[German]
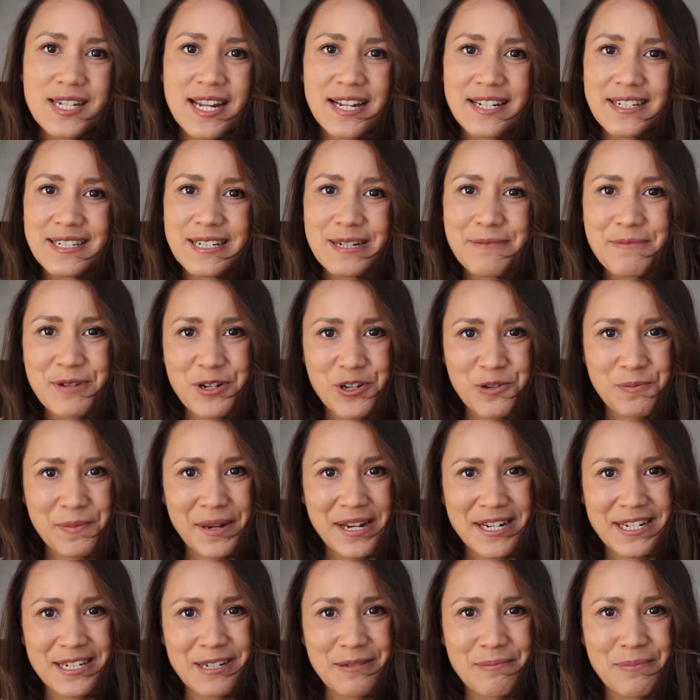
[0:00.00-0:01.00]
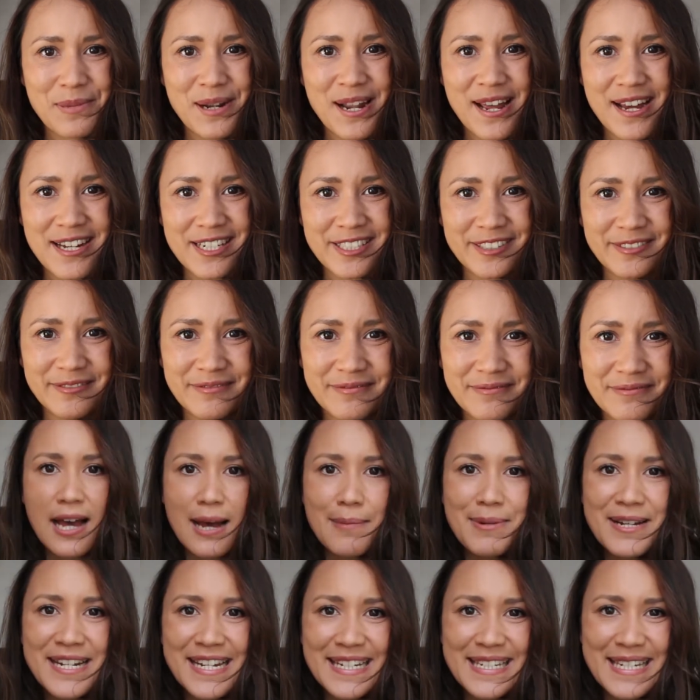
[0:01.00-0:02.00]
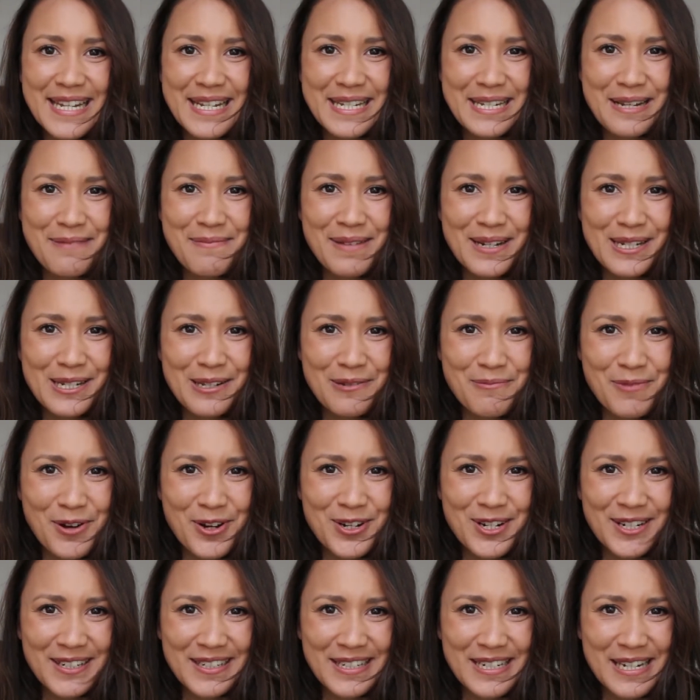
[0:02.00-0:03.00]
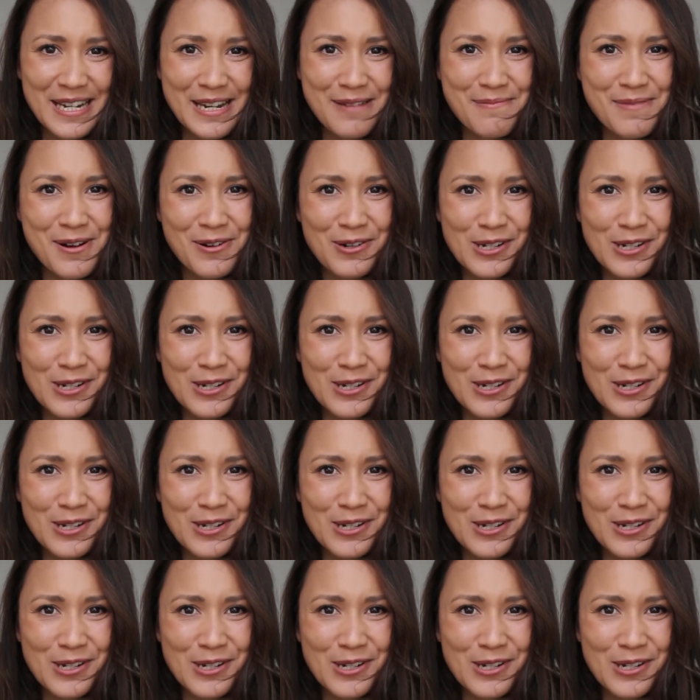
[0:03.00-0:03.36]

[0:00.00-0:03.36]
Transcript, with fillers: dann dementsprechend planen. Aber jetzt erst einmal zum heutigen Thema